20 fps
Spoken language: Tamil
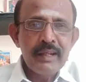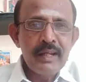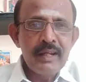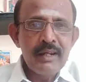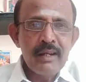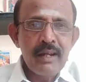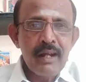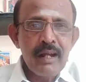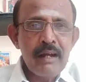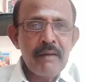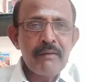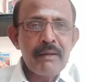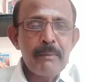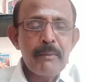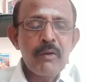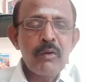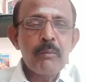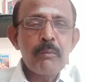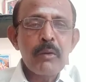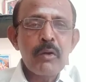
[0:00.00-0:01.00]
என்று
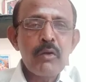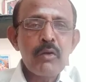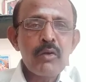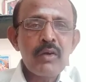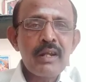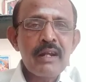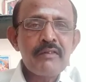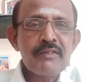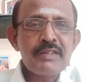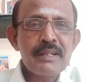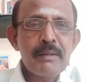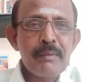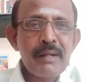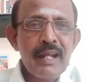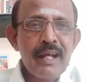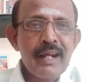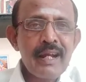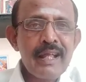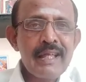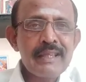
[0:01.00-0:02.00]
கவலைப்படணுங்கிற அவசியம்
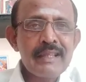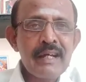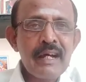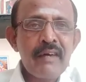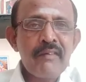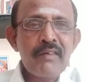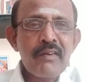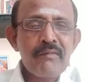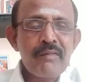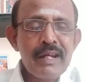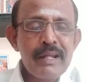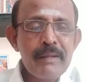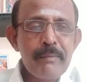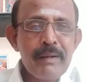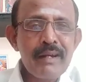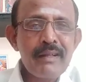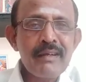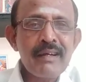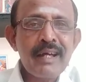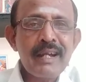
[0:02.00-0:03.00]
எல்லாம் கிடையாது அவரை
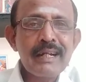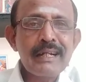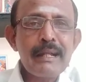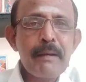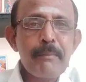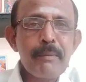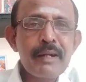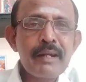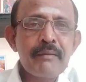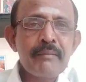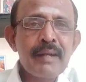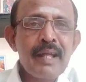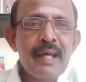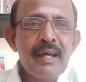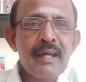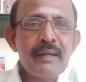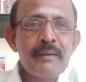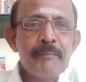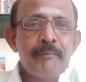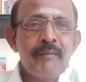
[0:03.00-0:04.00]
வழிபாடு கரெக்டாக பண்ணோம்னா
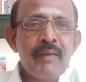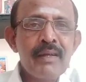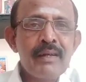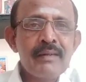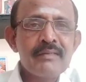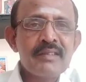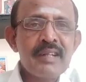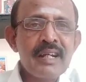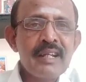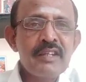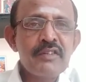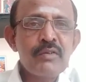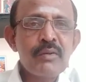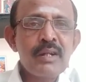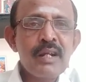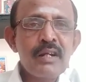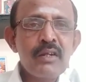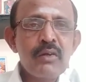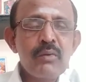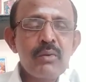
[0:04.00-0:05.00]
சனி
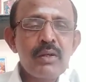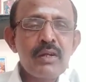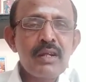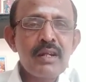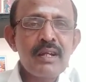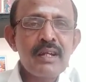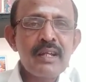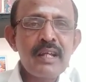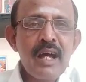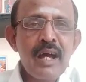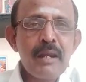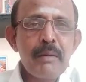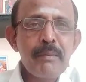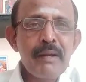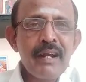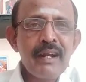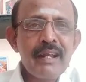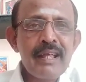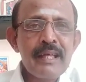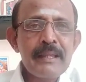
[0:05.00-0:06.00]
சொன்னாட்ட கொடுக்கறதுக்கு
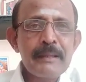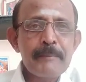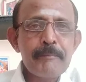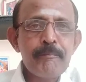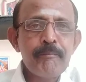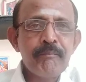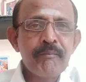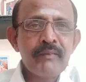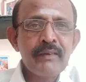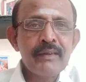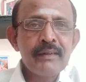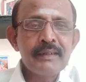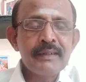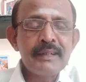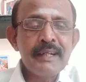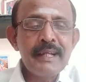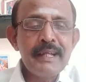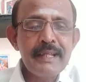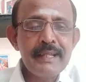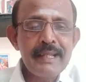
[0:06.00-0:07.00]
யாருமே கிடையாது
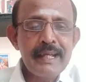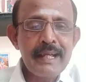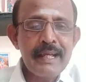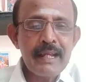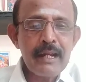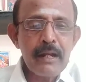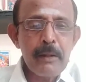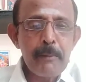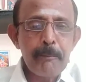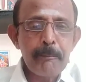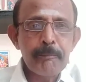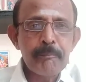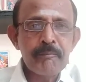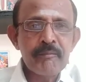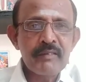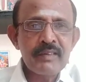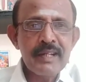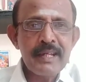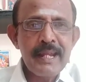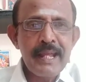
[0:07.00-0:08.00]
நீதி கிரகம்
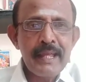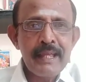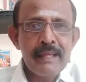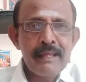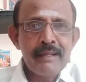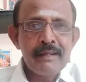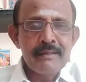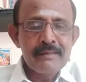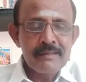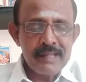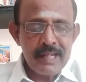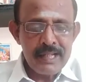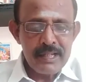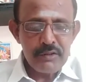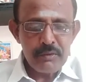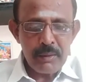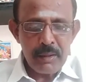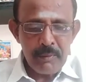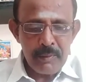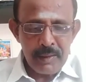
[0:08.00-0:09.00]
சரி
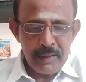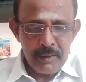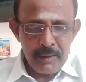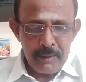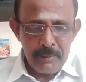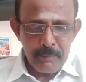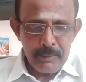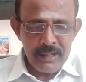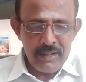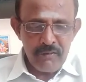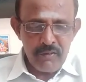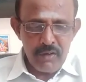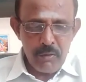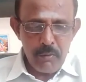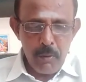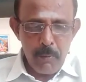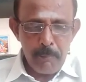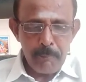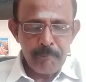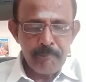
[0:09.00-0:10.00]
சனீஸ்வர பகவானை பற்றி
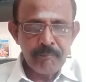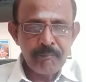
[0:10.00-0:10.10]
வருவோம்